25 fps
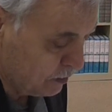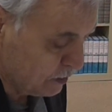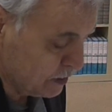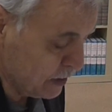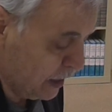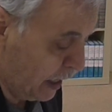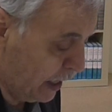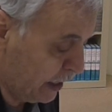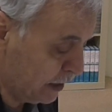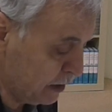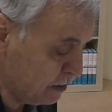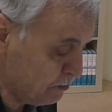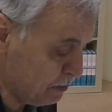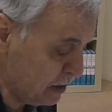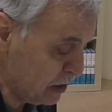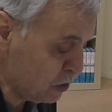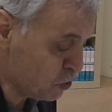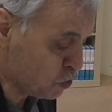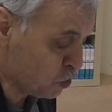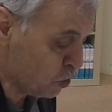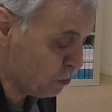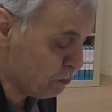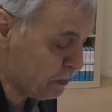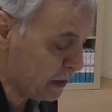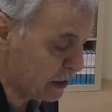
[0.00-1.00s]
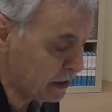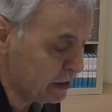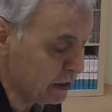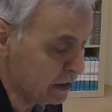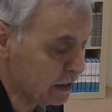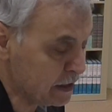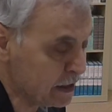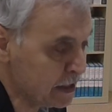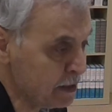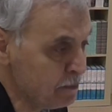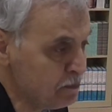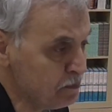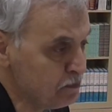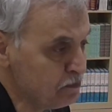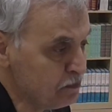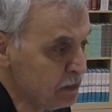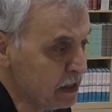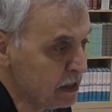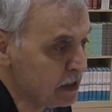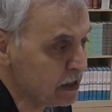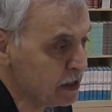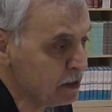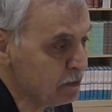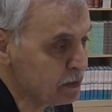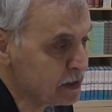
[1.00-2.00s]
Yani bir köpeği kim
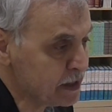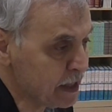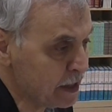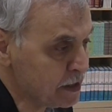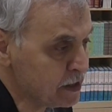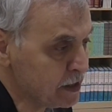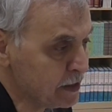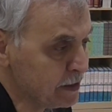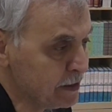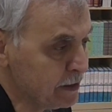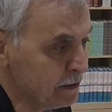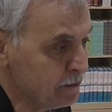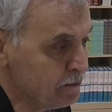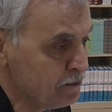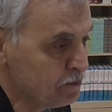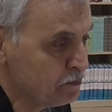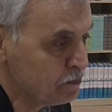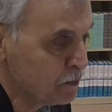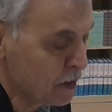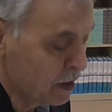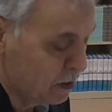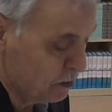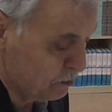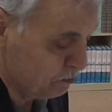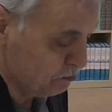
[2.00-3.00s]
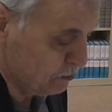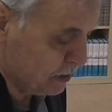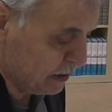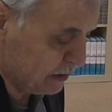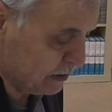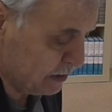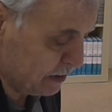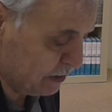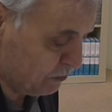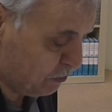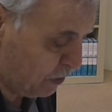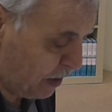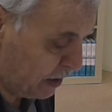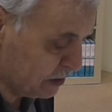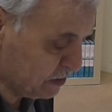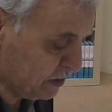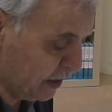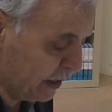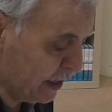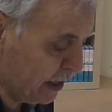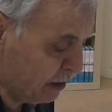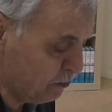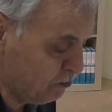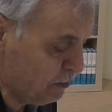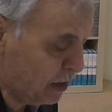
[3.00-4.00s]
bir kimse ki
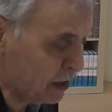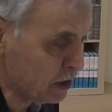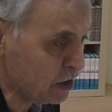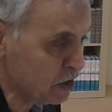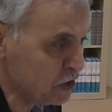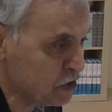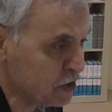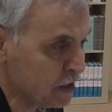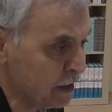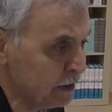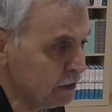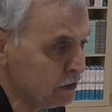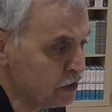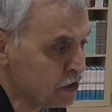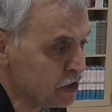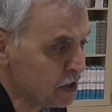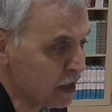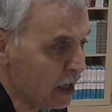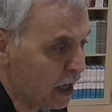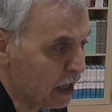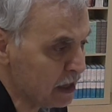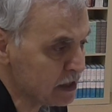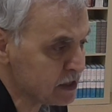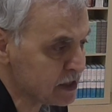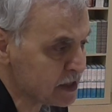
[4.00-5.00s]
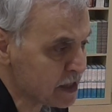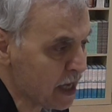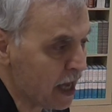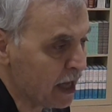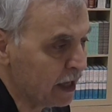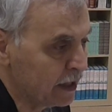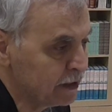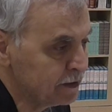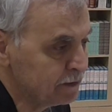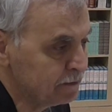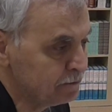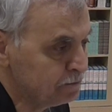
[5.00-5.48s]
faydalanmak için ki alsa.